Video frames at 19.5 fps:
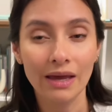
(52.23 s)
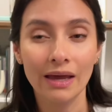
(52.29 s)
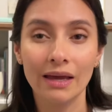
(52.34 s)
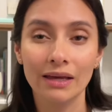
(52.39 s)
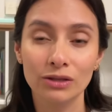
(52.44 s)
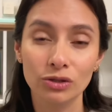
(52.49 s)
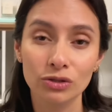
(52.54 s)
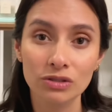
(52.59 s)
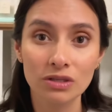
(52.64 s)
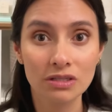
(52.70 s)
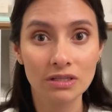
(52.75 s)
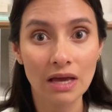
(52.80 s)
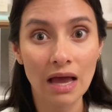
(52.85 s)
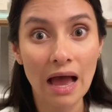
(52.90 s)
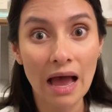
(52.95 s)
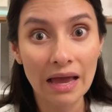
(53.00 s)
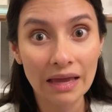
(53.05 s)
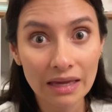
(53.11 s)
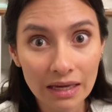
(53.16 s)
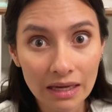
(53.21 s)
Entonces
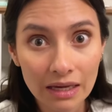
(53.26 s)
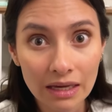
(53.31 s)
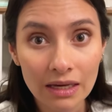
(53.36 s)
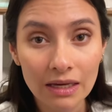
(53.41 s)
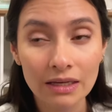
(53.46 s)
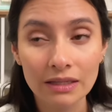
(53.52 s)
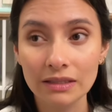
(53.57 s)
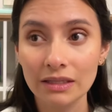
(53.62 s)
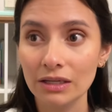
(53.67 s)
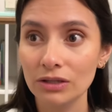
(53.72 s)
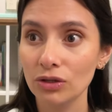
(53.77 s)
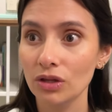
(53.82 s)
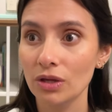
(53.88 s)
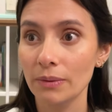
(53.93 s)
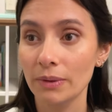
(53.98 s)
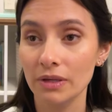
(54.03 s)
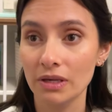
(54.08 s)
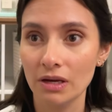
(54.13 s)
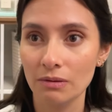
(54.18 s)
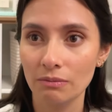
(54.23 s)
ahí trato de
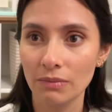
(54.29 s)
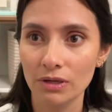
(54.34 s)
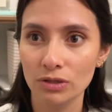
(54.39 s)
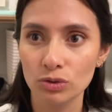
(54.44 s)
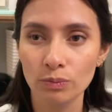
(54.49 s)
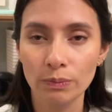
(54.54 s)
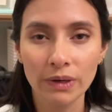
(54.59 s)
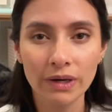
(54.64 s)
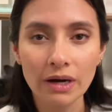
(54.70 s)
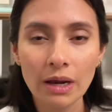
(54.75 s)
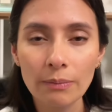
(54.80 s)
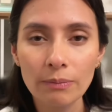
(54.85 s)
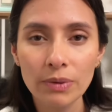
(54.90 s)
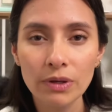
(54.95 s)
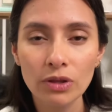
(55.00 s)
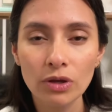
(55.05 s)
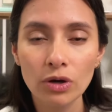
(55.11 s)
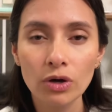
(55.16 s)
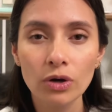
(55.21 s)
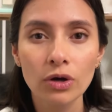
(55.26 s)
bañarme súper
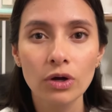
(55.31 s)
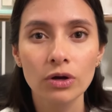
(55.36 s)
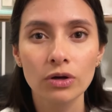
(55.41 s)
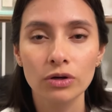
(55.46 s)
rápido,